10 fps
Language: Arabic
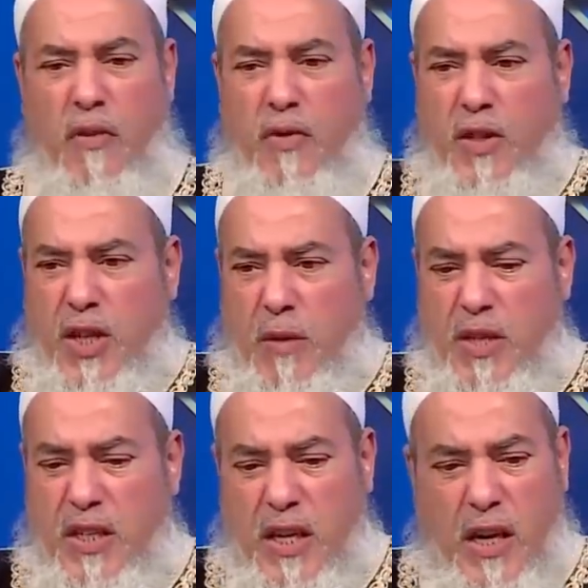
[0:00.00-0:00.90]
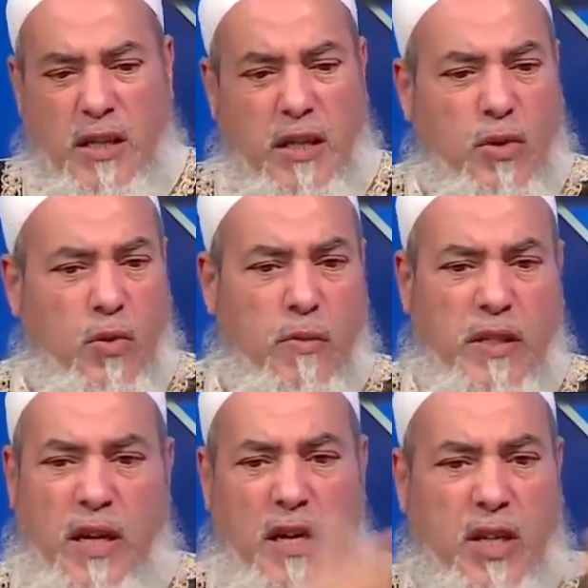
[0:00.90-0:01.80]
في الشعب الجزائري شغل
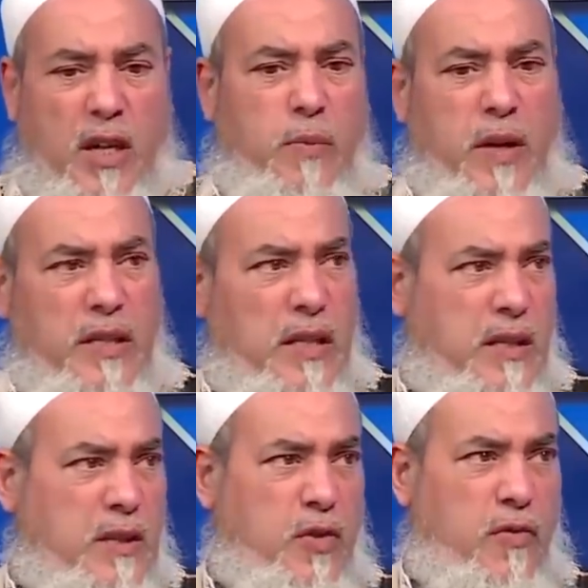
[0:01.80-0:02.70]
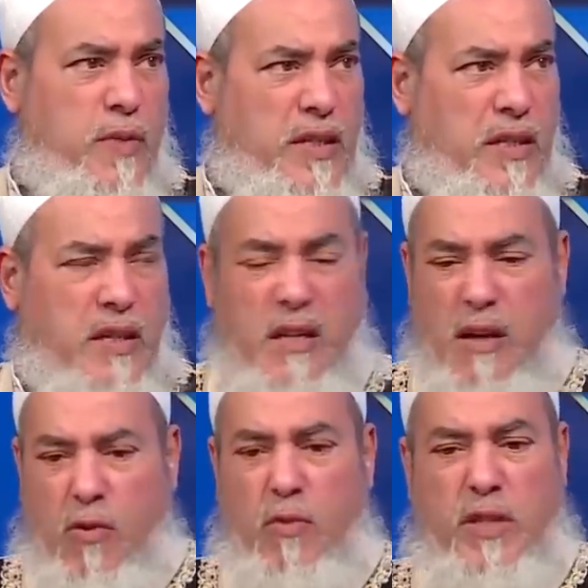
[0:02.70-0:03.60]
المرأة حاجة كبيرة تشوف ما أنت
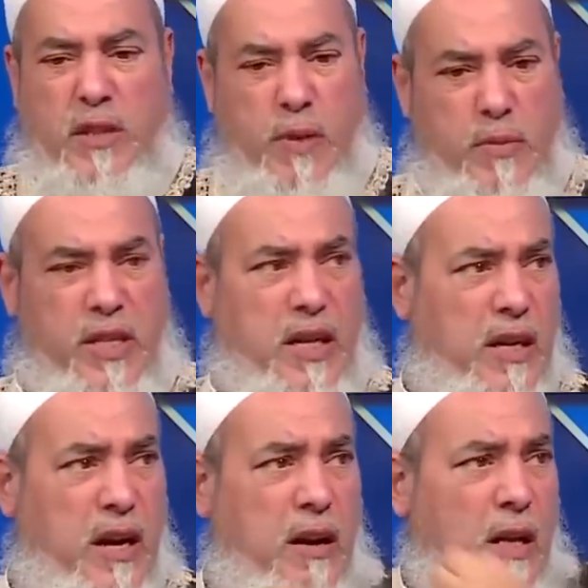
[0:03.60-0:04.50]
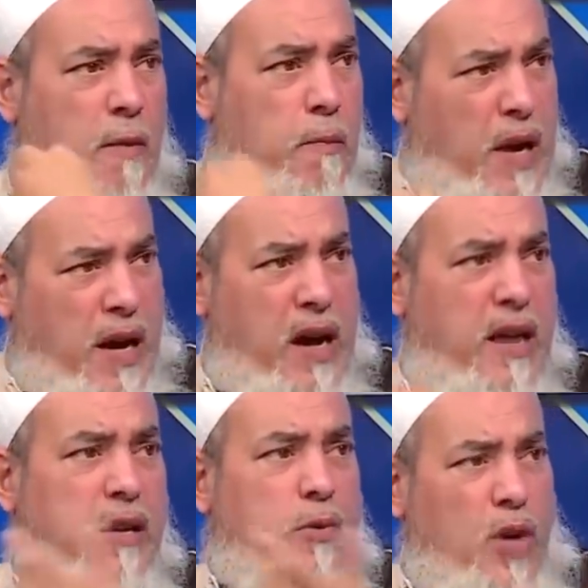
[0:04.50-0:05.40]
تأكل من الزبل مسكينة
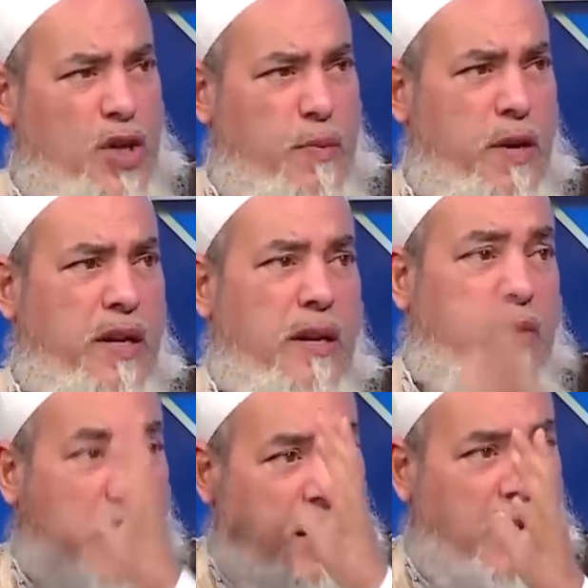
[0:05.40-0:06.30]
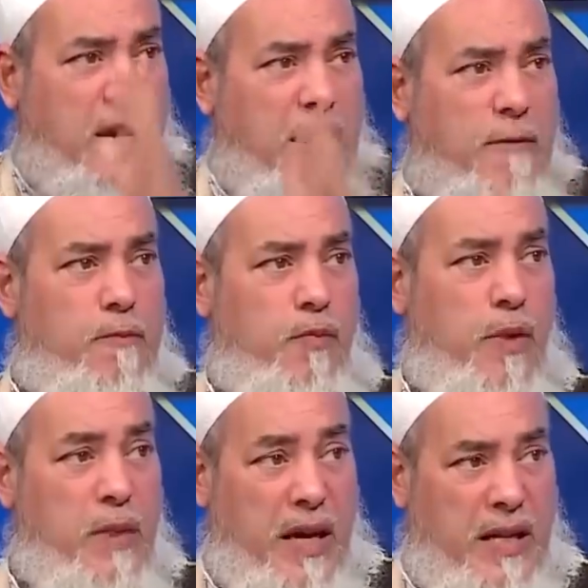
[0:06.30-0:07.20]
بالحايك وحشمانة بصح الله غالب
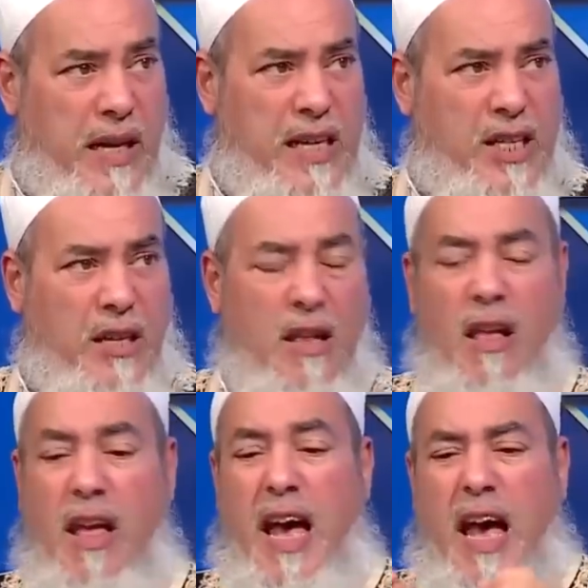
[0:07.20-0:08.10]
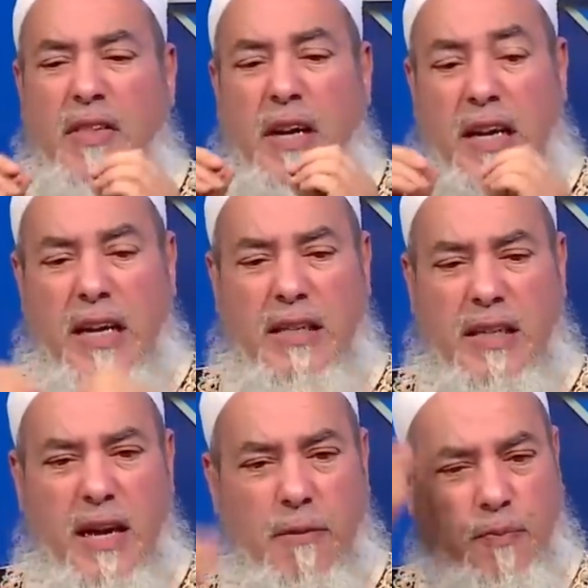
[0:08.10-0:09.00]
ما عندهاش هذه
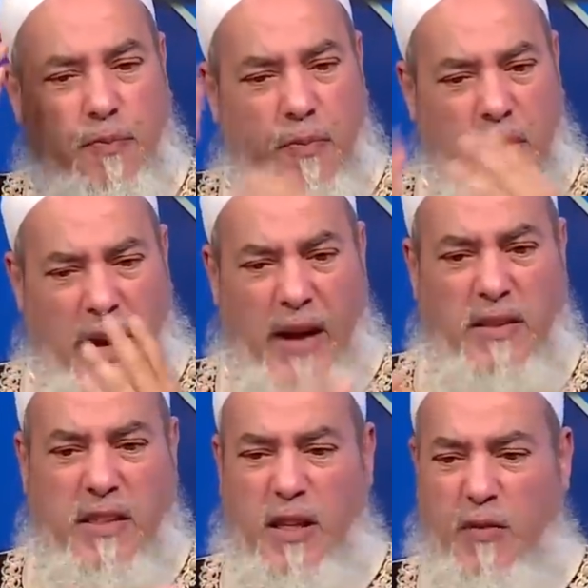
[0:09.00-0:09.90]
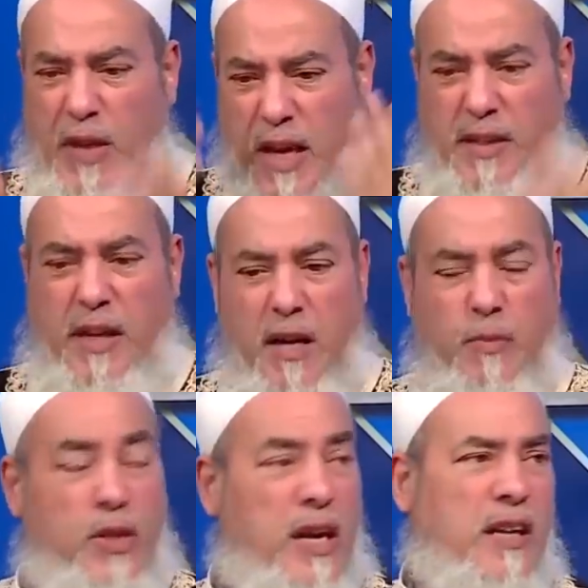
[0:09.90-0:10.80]
اللقطة حركت فيا أني
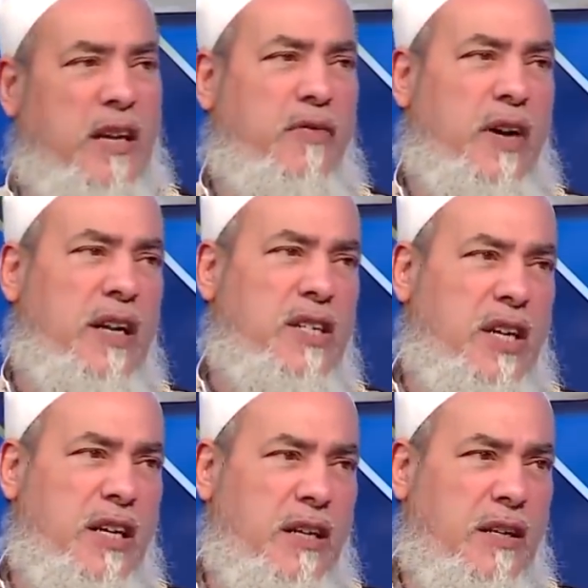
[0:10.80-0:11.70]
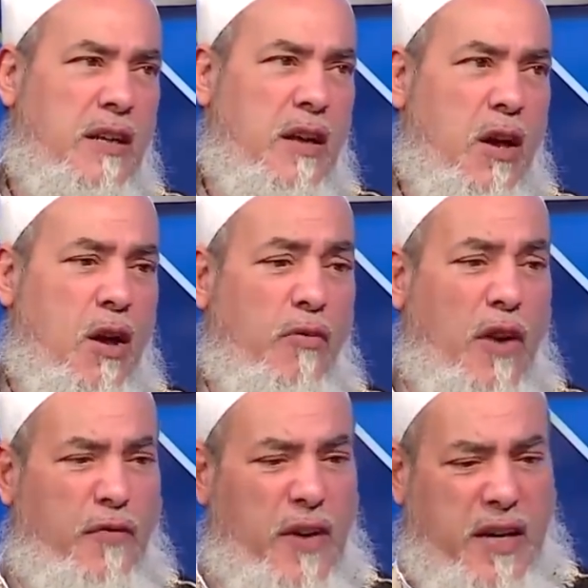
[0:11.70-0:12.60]
لابد أن أفعل شيئا
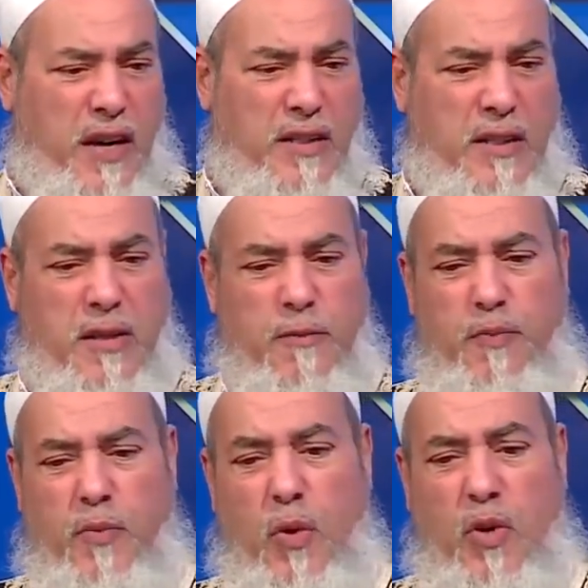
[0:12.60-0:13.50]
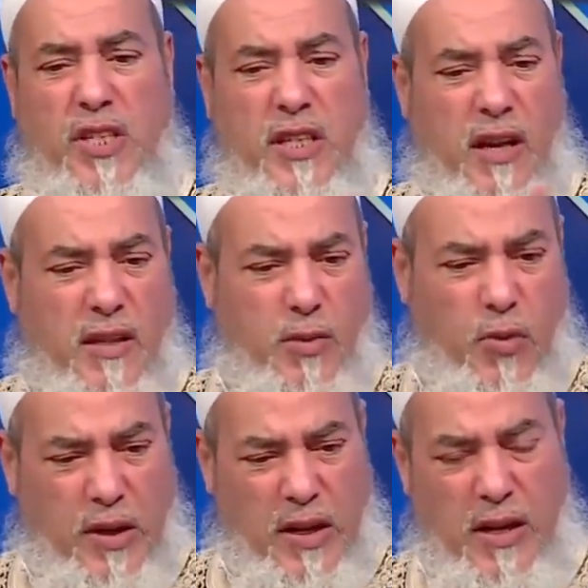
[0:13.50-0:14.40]
ففكرت واستخرت
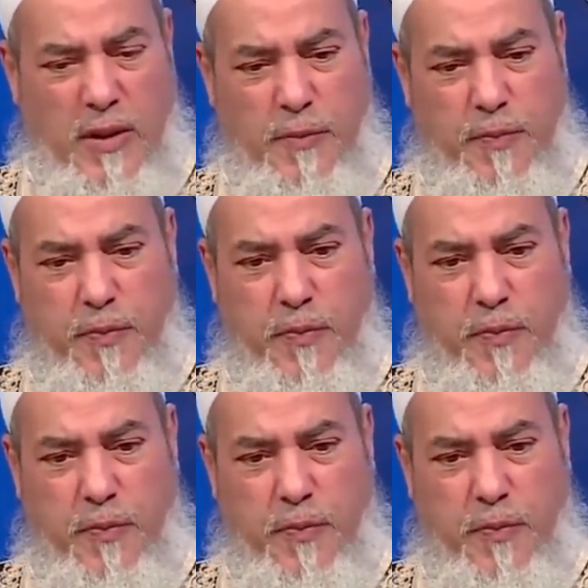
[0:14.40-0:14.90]
الله